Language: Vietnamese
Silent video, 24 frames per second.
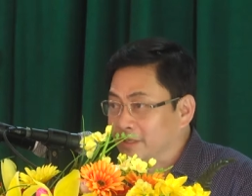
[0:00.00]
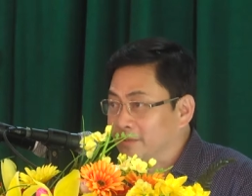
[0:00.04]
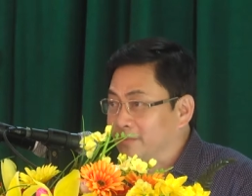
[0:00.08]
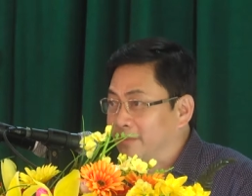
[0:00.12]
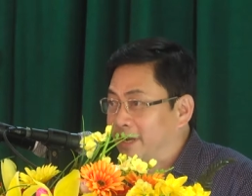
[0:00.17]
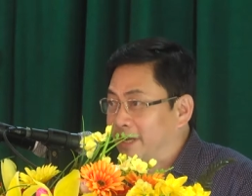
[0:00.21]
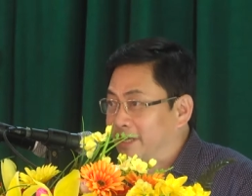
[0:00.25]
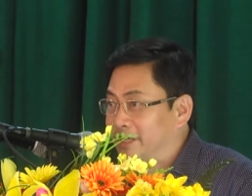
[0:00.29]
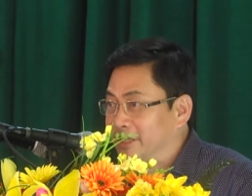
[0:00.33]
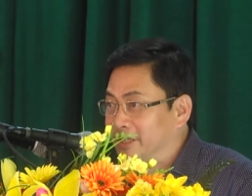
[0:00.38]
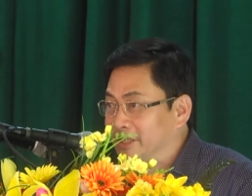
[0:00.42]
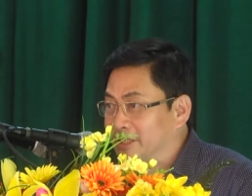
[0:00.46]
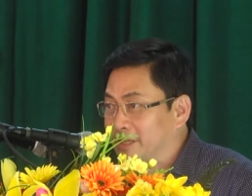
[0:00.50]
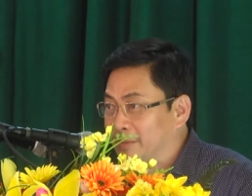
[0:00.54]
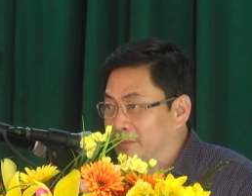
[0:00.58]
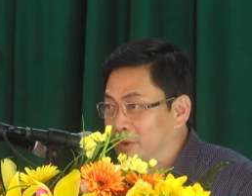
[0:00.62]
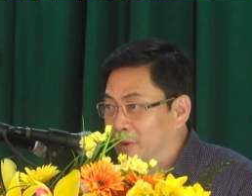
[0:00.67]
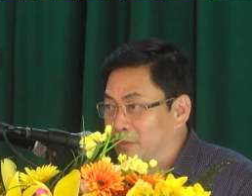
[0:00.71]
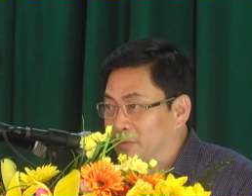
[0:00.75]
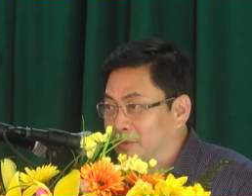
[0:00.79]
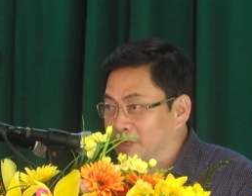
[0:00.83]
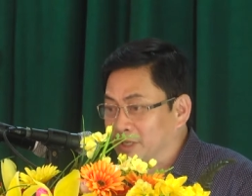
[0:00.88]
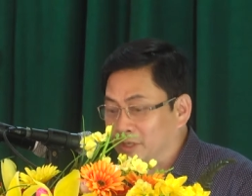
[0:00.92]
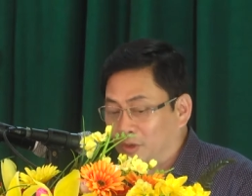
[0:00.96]
thương mại dược Sông
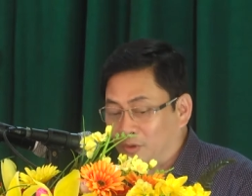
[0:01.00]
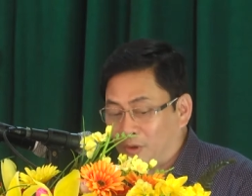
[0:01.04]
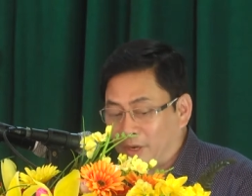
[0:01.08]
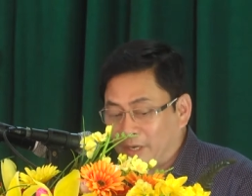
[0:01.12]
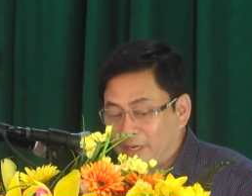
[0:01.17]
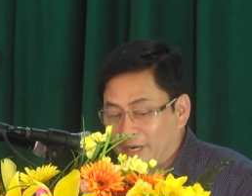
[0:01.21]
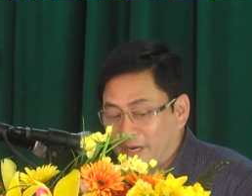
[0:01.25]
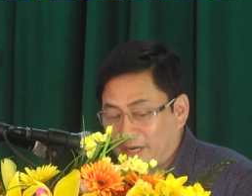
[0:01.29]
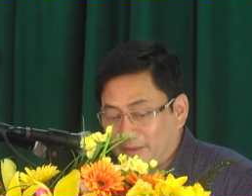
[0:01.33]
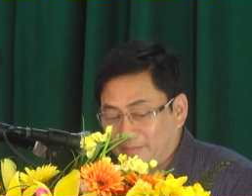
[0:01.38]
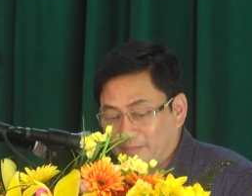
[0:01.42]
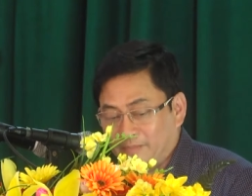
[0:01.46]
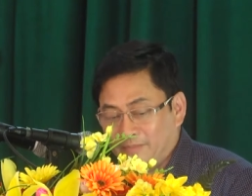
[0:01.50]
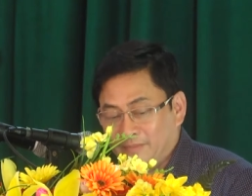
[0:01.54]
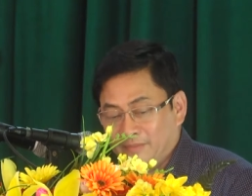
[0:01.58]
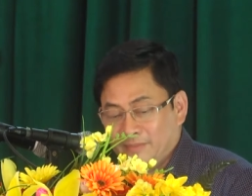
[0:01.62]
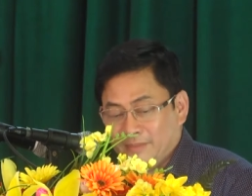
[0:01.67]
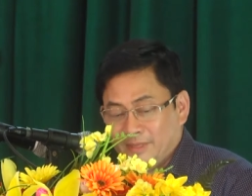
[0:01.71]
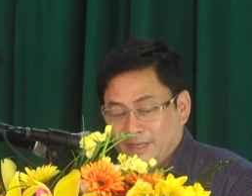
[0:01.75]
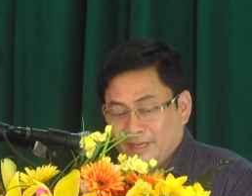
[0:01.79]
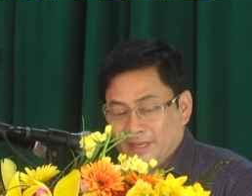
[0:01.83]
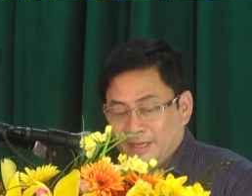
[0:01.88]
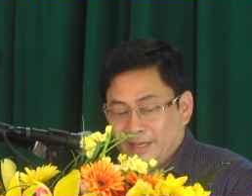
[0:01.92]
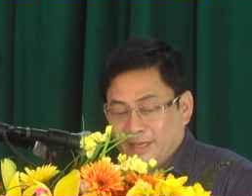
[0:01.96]
Ngọc Linh Quảng Nam
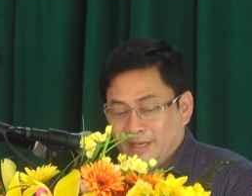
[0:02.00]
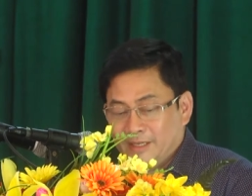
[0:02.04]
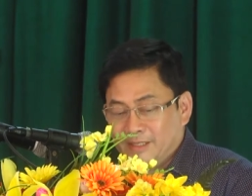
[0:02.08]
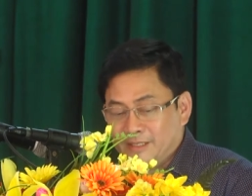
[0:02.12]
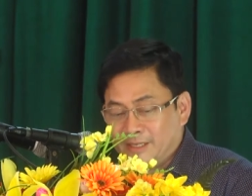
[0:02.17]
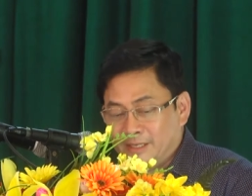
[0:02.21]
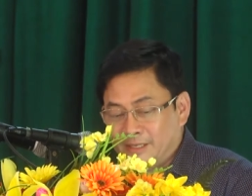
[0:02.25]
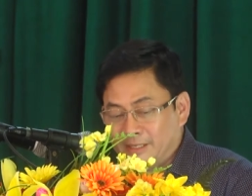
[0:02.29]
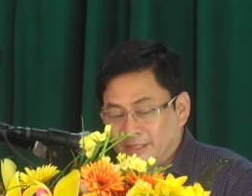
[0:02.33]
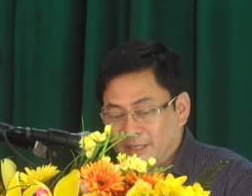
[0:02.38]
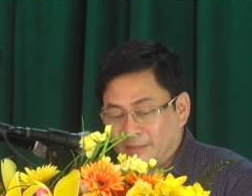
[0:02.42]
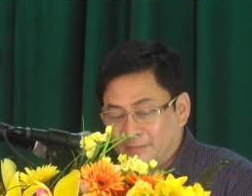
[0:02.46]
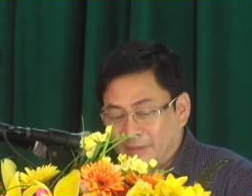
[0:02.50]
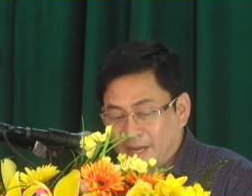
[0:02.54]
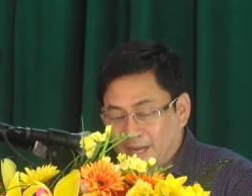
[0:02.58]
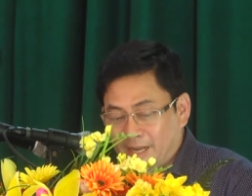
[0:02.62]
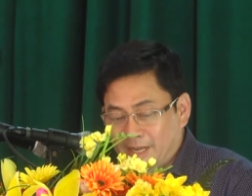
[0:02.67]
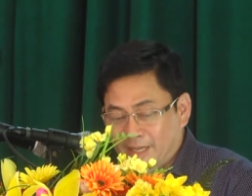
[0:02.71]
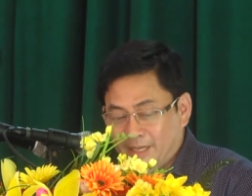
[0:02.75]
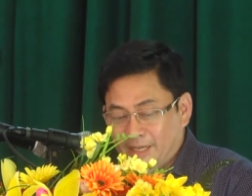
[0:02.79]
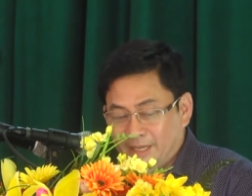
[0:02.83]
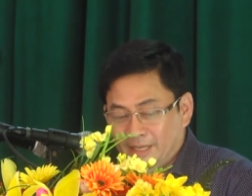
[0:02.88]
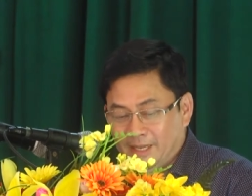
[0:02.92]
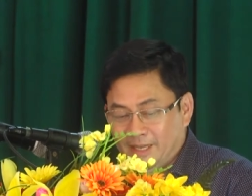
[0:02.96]
xin trình
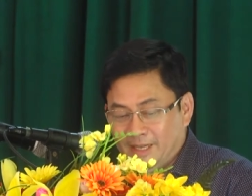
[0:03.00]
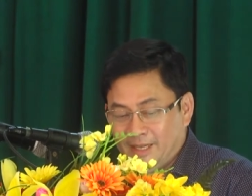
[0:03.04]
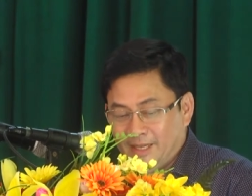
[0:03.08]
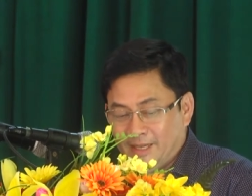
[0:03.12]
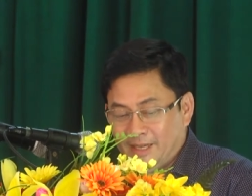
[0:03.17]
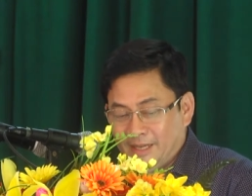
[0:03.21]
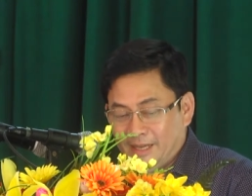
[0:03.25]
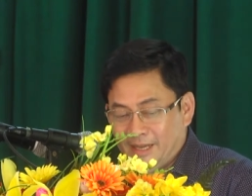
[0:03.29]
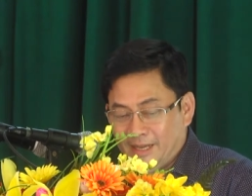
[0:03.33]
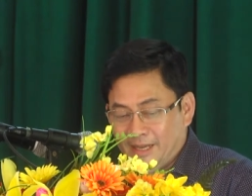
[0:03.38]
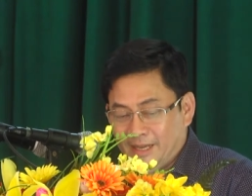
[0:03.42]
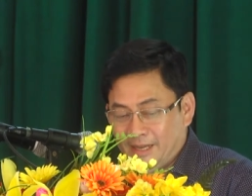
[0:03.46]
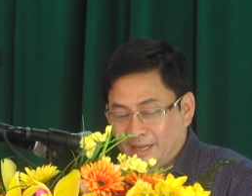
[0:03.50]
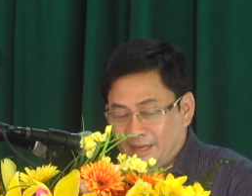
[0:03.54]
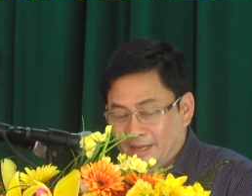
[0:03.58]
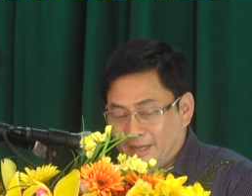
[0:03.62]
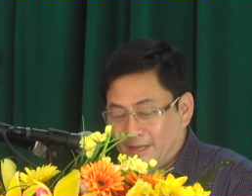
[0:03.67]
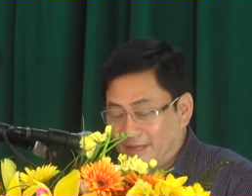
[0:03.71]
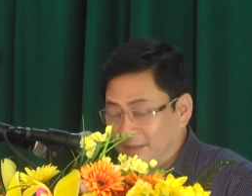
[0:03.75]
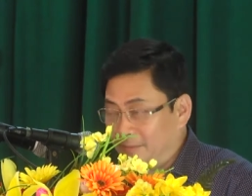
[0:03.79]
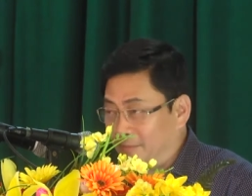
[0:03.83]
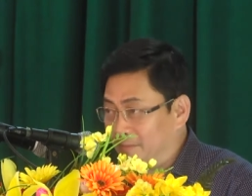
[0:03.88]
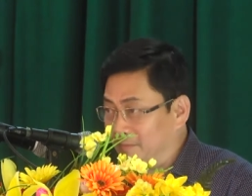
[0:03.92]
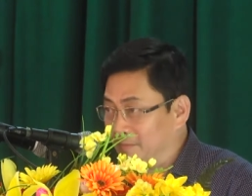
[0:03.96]
bày
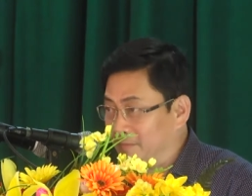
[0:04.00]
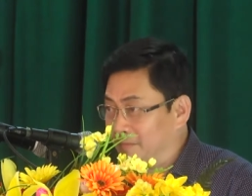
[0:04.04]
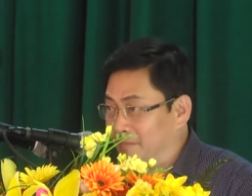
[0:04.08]
à,